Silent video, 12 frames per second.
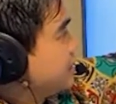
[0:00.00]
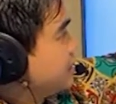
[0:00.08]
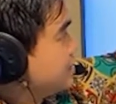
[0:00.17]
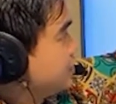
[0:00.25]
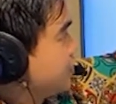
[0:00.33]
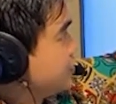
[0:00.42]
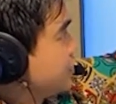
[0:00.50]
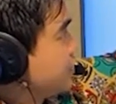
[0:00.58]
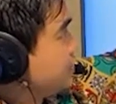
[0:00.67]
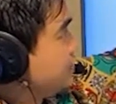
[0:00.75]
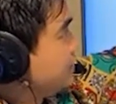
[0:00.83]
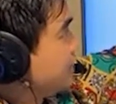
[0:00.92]
split
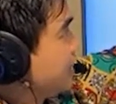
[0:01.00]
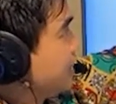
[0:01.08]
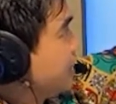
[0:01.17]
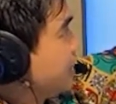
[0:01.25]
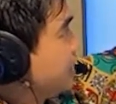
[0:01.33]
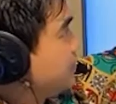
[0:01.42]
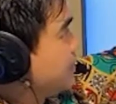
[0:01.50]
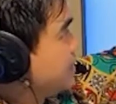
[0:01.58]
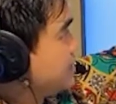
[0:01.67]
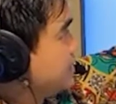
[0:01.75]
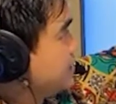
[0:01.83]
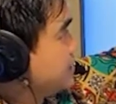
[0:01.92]
top, à,
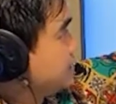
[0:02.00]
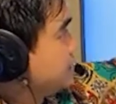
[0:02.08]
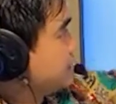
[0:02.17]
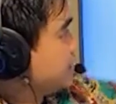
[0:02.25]
Master